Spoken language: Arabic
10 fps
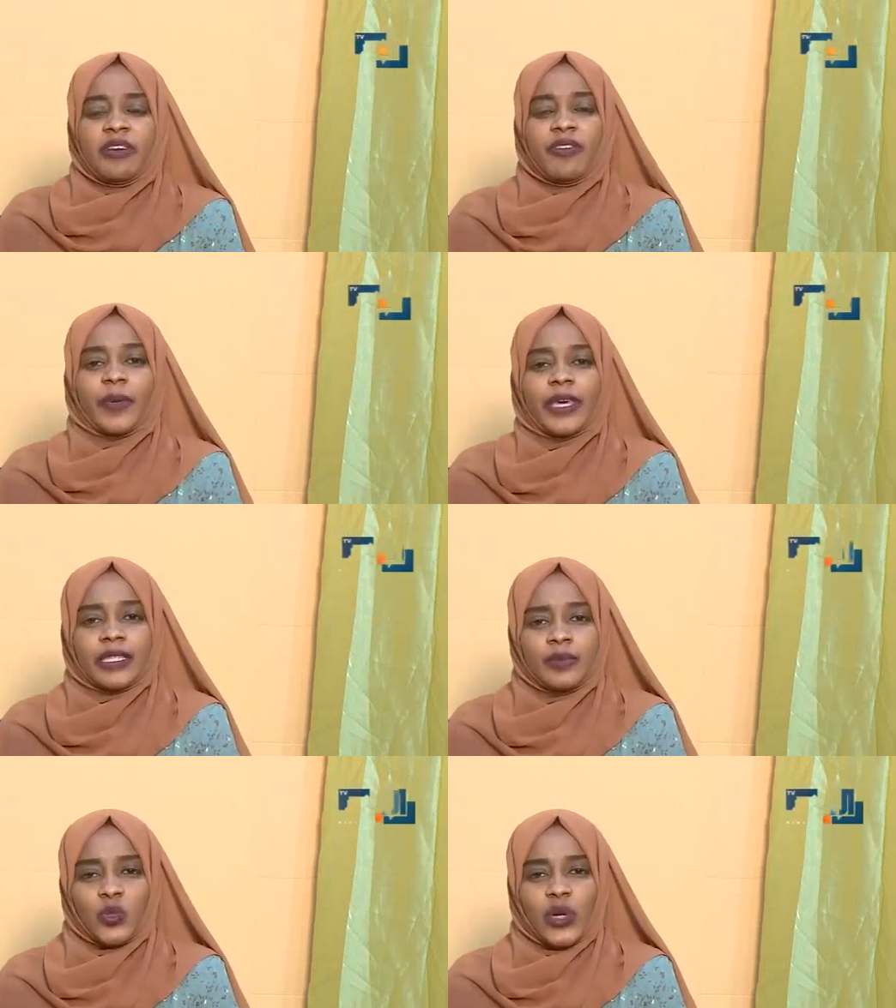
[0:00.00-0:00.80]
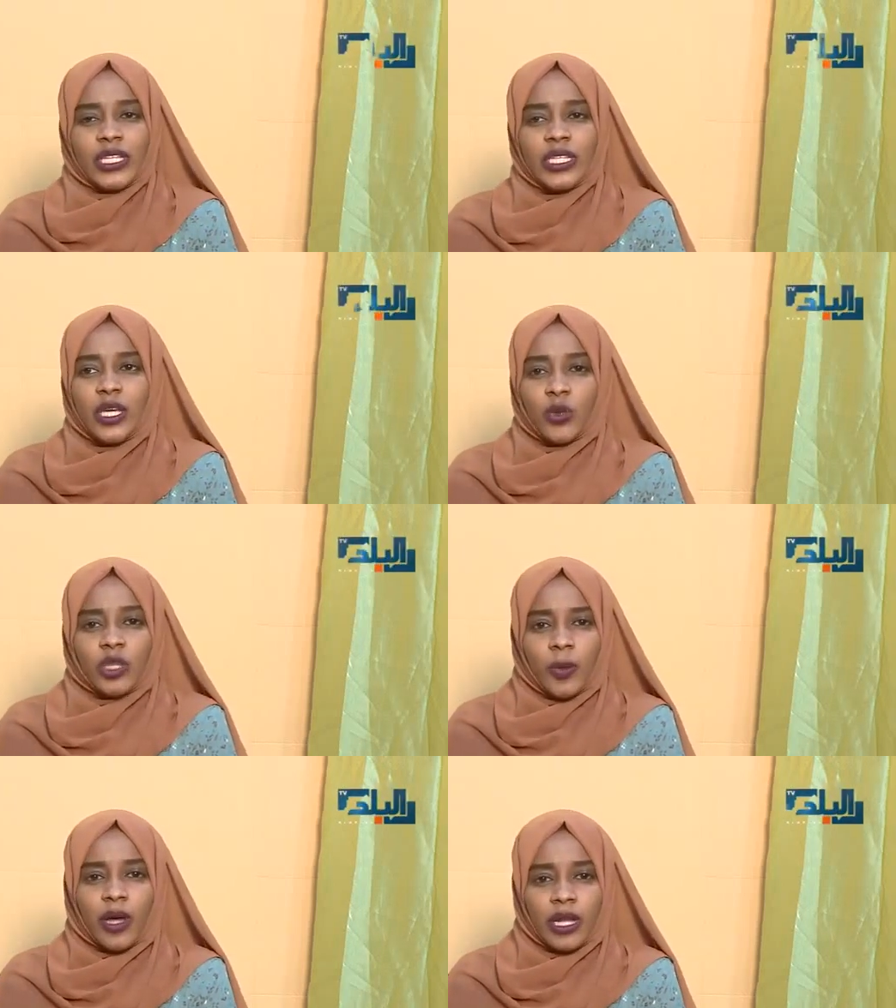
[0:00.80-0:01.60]
فبقت بتواجهني انه
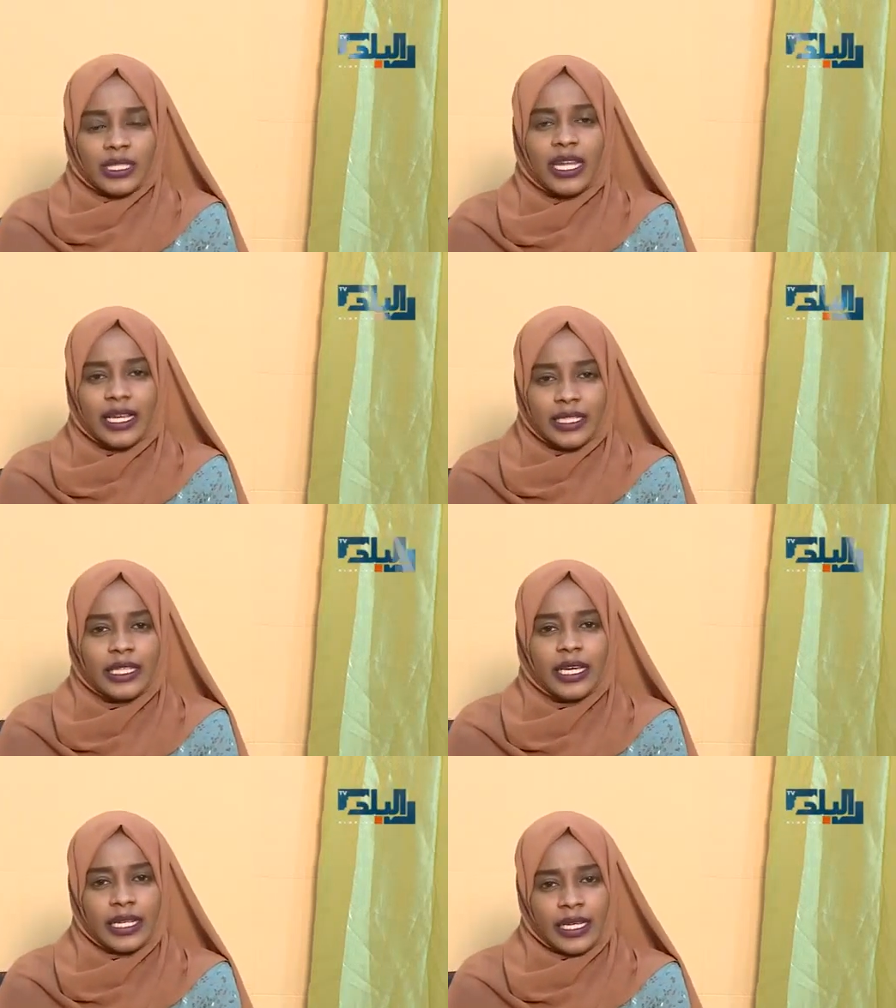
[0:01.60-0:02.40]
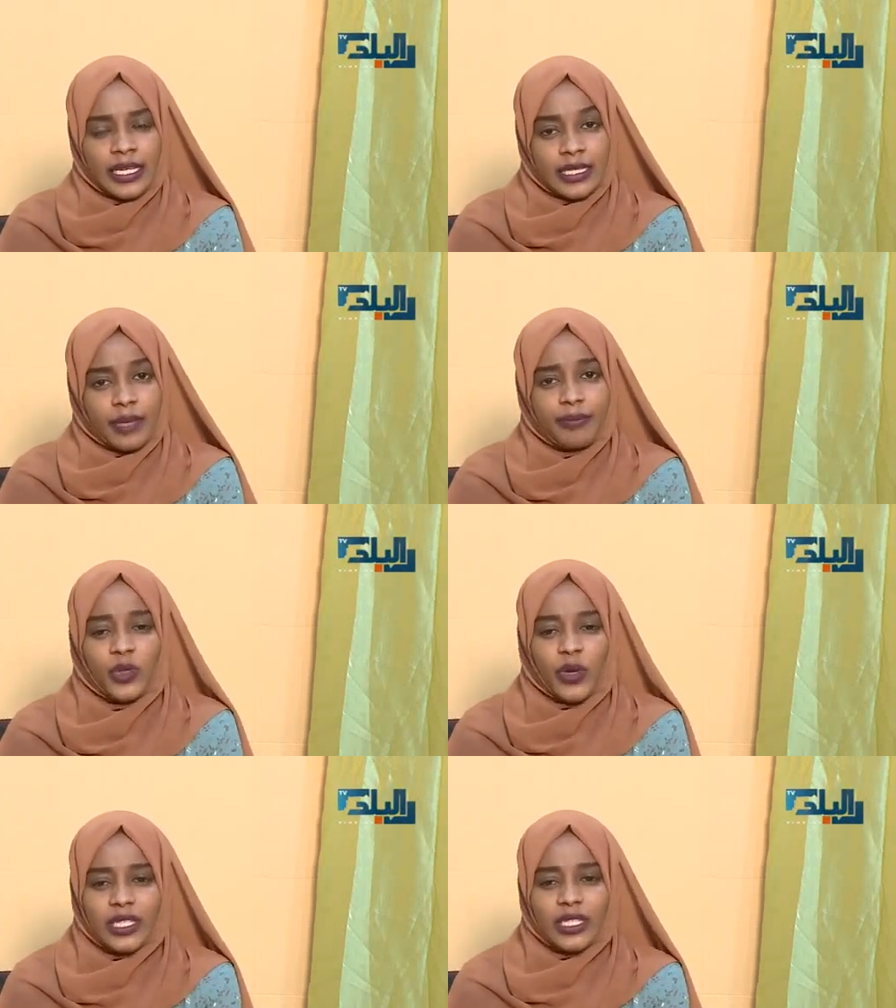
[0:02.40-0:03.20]
طيب خلاص الحاجه دي انا عايزه
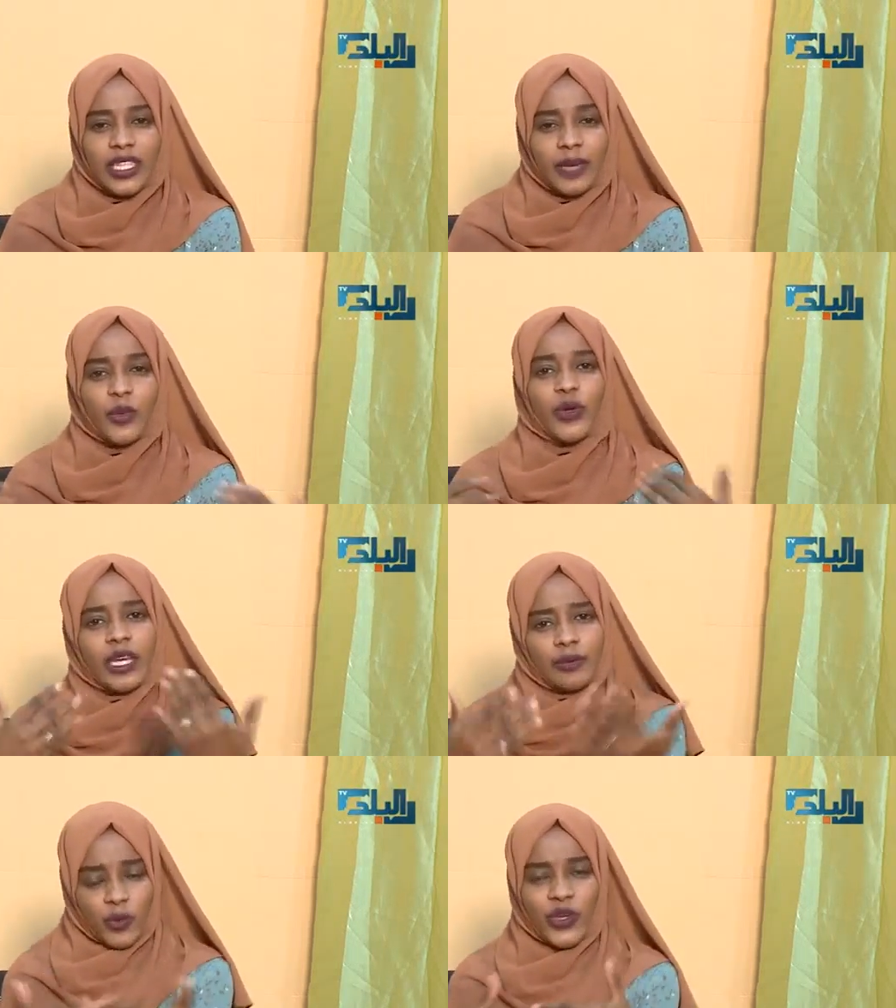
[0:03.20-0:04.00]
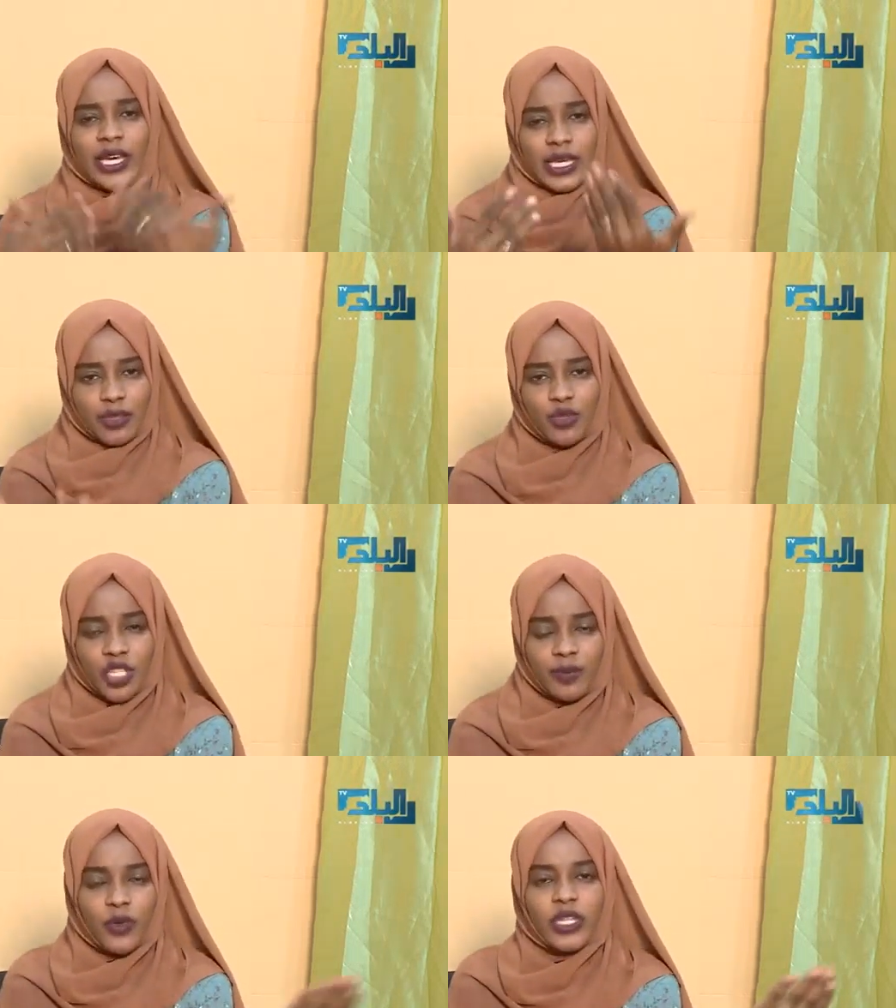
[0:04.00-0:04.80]
بتواجهني دائما وانا وانا عايز
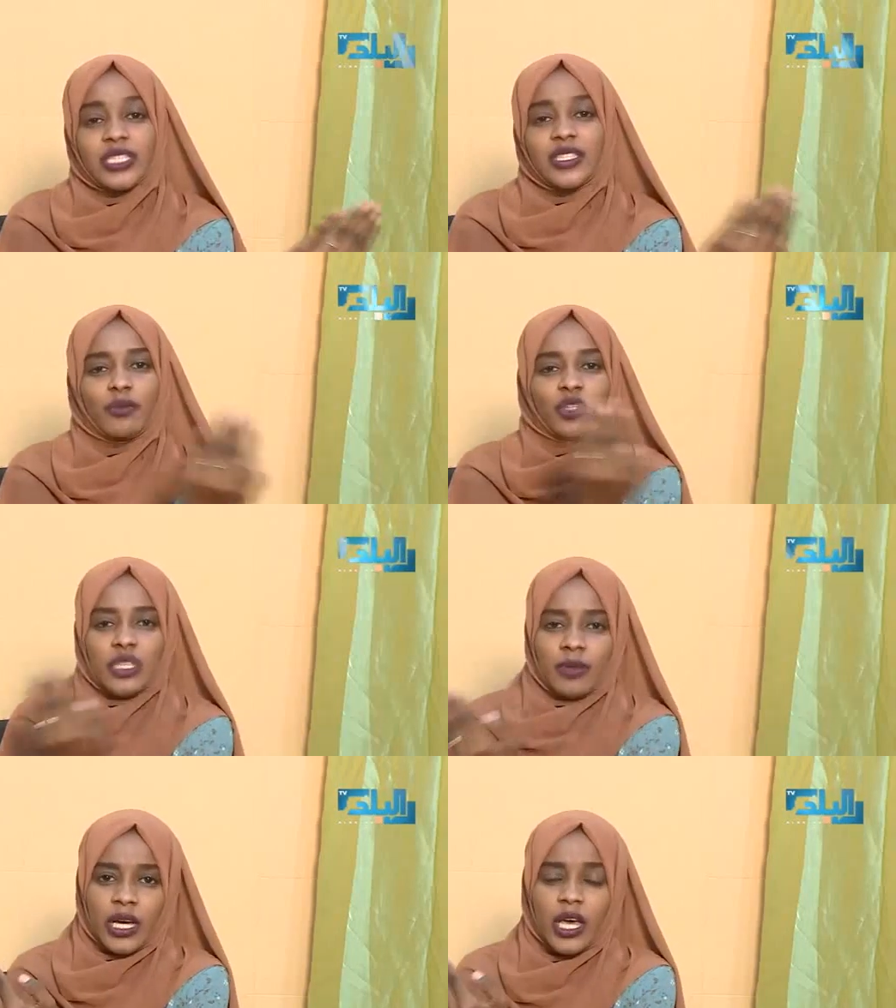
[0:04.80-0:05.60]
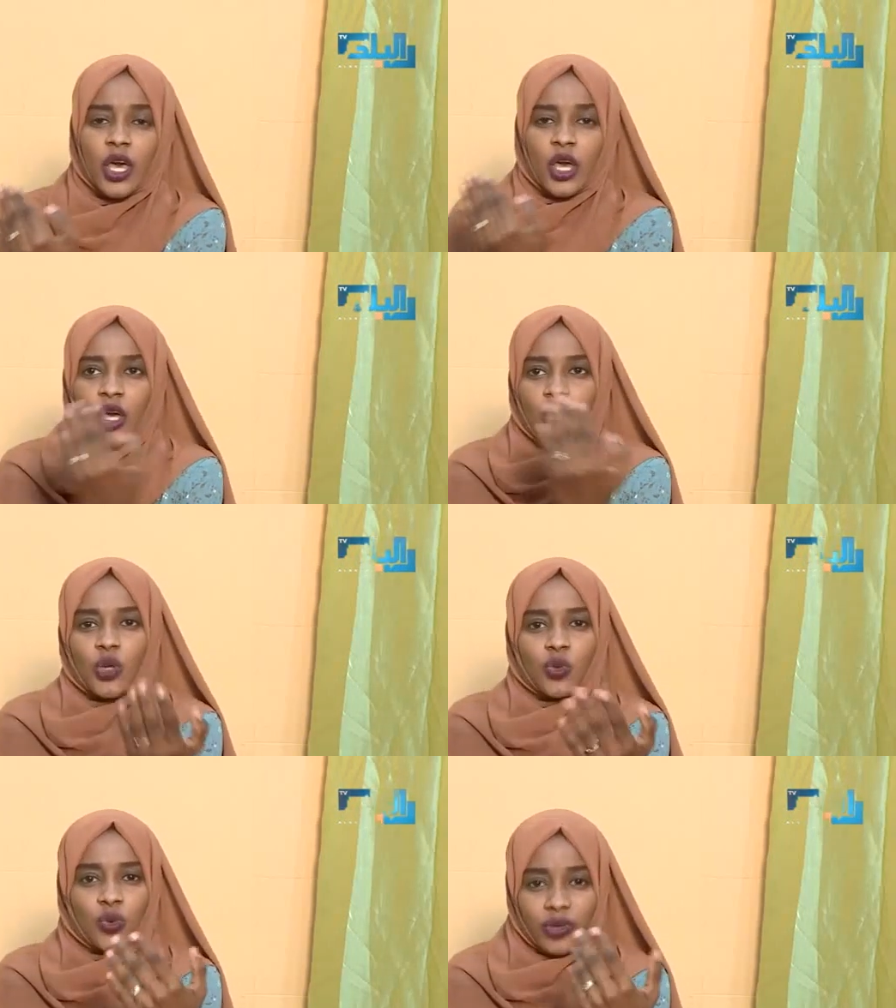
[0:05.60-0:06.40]
امشي بيواجهني المجتمع
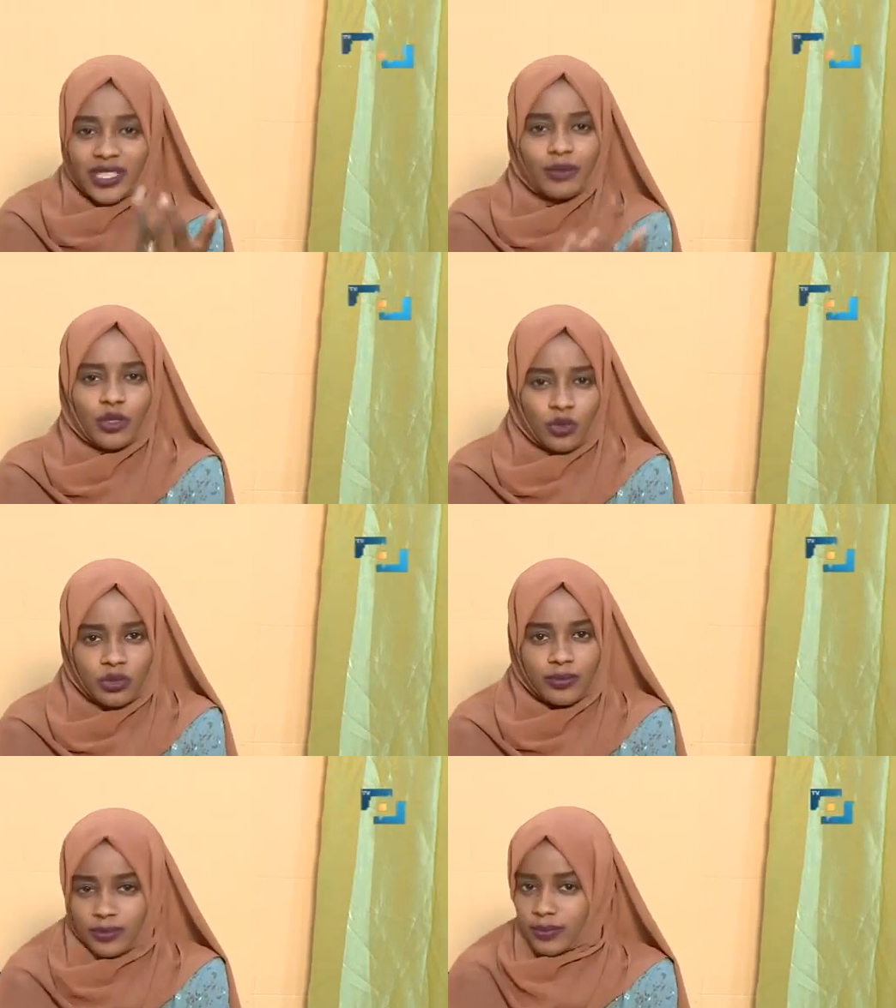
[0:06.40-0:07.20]
انه انت مجنون